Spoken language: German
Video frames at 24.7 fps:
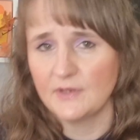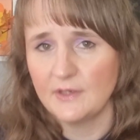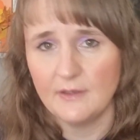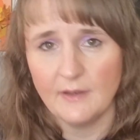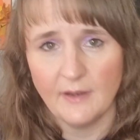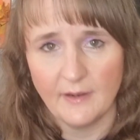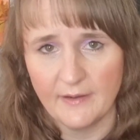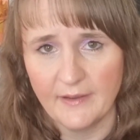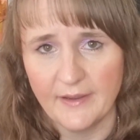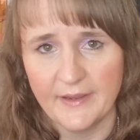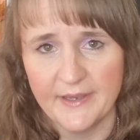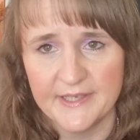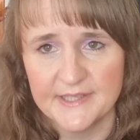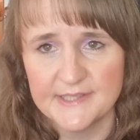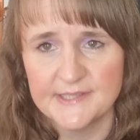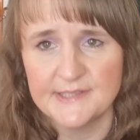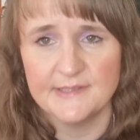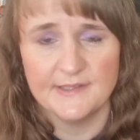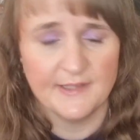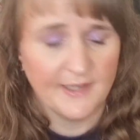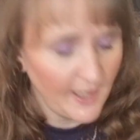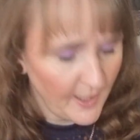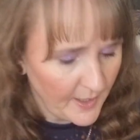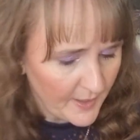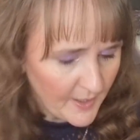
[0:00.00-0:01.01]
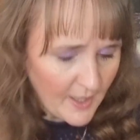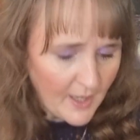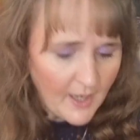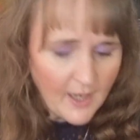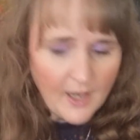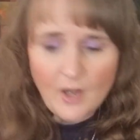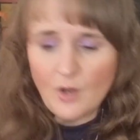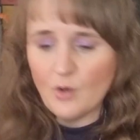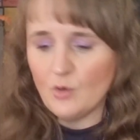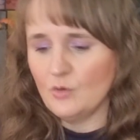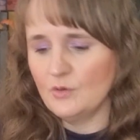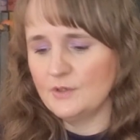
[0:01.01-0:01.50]
die alle heißen. Ne?
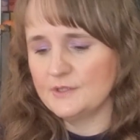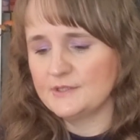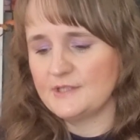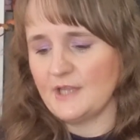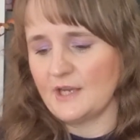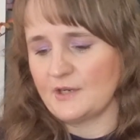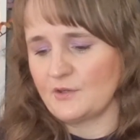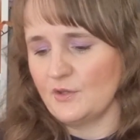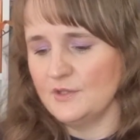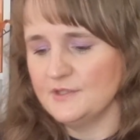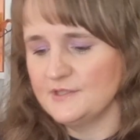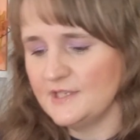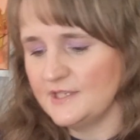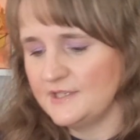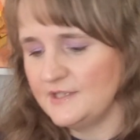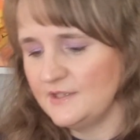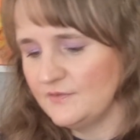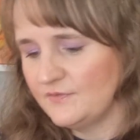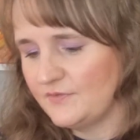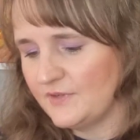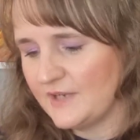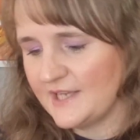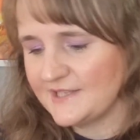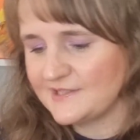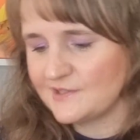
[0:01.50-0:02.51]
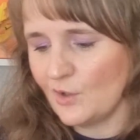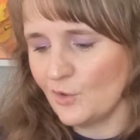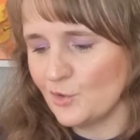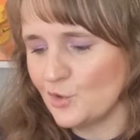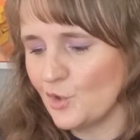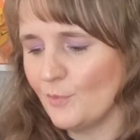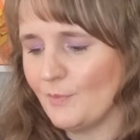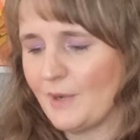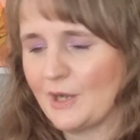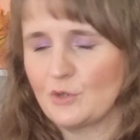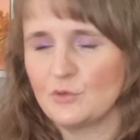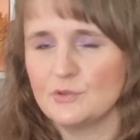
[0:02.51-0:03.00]
Und da könnt ihr den vielleicht auch nochmal